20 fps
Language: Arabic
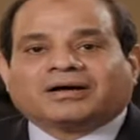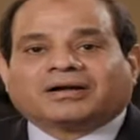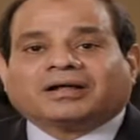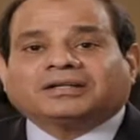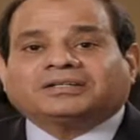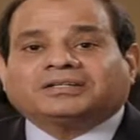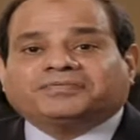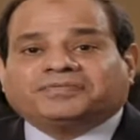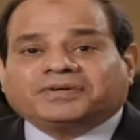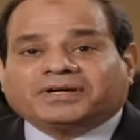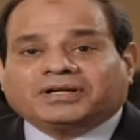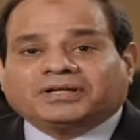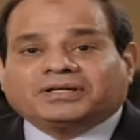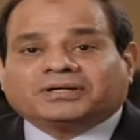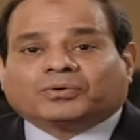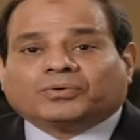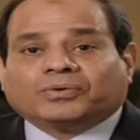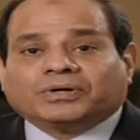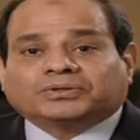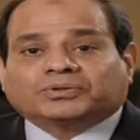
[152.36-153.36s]
رد
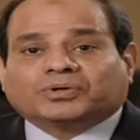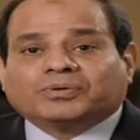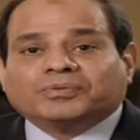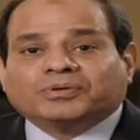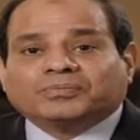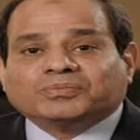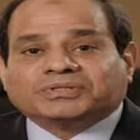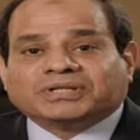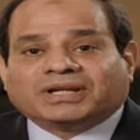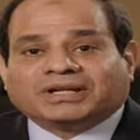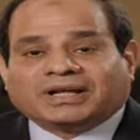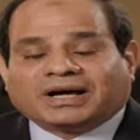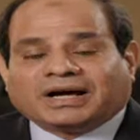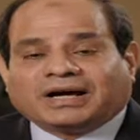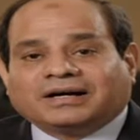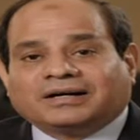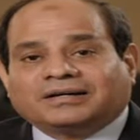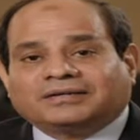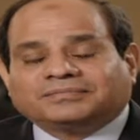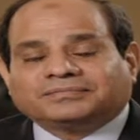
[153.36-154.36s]
فعل قواتكم
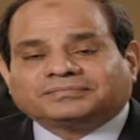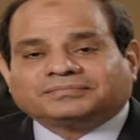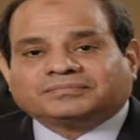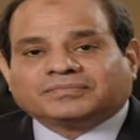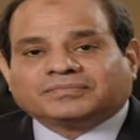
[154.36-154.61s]
المسلحه